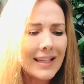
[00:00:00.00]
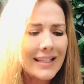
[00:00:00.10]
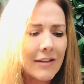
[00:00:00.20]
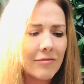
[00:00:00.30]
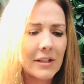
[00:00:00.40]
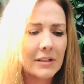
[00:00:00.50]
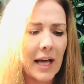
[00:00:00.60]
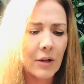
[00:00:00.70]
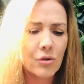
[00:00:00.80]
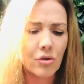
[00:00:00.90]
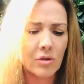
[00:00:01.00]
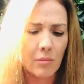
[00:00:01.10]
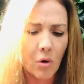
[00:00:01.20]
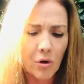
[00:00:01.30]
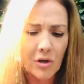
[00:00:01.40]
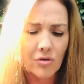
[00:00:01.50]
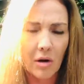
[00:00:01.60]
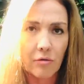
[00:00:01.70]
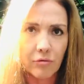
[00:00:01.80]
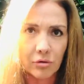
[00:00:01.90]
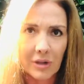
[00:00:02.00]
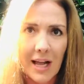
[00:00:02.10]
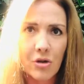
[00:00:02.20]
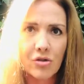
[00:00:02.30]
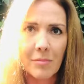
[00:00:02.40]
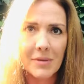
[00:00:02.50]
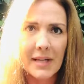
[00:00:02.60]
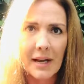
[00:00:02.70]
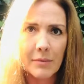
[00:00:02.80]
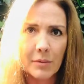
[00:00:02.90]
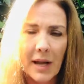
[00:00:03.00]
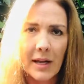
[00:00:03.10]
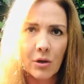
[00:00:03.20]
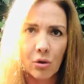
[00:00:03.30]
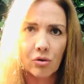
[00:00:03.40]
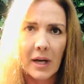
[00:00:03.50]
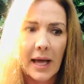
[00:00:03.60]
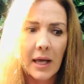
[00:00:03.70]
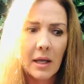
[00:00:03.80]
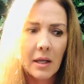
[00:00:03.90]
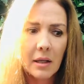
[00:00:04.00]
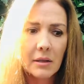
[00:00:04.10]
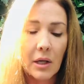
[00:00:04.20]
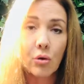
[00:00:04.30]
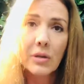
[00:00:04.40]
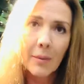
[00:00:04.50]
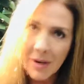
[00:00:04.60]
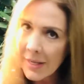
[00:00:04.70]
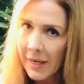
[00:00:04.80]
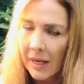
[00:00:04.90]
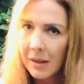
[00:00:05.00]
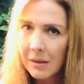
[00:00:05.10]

y a enfrentar nuestros demonios, a confrontarnos y empezar a vibrar en otra, de otra manera.